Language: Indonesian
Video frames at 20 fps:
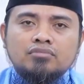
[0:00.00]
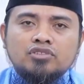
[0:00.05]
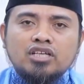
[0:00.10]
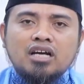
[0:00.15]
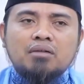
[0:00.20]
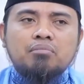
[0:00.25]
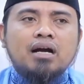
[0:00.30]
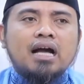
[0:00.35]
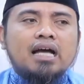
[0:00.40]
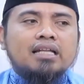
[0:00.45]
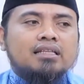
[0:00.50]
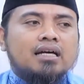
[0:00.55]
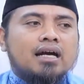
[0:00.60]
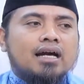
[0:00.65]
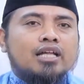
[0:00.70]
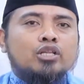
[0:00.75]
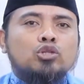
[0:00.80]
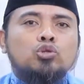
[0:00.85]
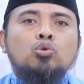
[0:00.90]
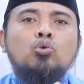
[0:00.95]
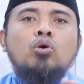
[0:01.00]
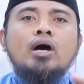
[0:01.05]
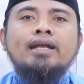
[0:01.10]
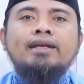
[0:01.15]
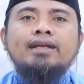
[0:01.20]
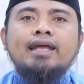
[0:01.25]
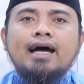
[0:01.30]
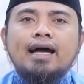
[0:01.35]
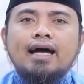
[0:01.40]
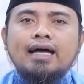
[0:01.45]
Yang mengatakan
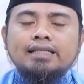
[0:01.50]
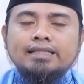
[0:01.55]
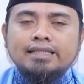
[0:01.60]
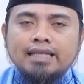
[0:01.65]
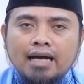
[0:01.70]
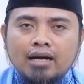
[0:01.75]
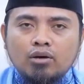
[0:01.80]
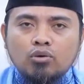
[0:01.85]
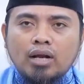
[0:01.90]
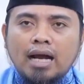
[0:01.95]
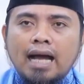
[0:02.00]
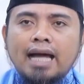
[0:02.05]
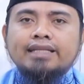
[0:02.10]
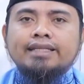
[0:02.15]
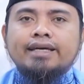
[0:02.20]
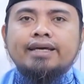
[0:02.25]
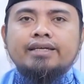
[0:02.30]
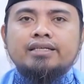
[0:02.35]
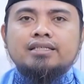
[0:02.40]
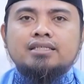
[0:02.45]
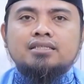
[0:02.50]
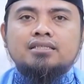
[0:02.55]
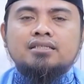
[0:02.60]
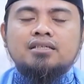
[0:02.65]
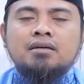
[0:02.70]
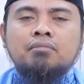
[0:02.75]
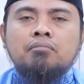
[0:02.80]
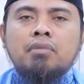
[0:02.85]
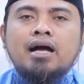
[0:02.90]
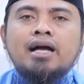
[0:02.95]
Tuhan nggak ada, orang ateis.
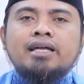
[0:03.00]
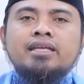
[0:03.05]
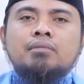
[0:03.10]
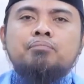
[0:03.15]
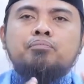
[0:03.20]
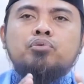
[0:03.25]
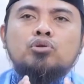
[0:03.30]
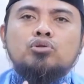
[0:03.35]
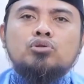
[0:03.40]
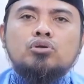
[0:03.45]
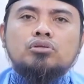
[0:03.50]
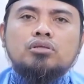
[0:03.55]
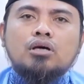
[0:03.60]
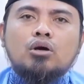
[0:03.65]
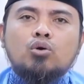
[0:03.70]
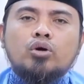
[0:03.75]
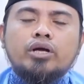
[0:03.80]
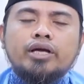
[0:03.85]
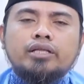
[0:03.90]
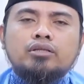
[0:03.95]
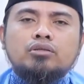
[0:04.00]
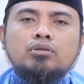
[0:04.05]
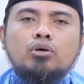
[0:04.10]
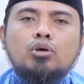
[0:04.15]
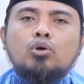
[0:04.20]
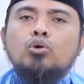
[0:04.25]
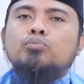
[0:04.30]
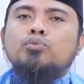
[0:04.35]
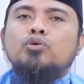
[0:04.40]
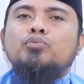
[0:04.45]
Makanya butuh tauhid
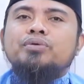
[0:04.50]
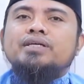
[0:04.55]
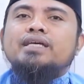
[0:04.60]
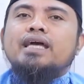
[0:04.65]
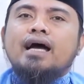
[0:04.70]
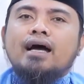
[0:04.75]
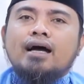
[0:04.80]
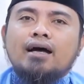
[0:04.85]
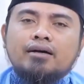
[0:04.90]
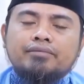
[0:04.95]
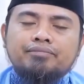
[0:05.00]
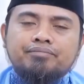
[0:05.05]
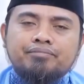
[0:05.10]
rububiyah.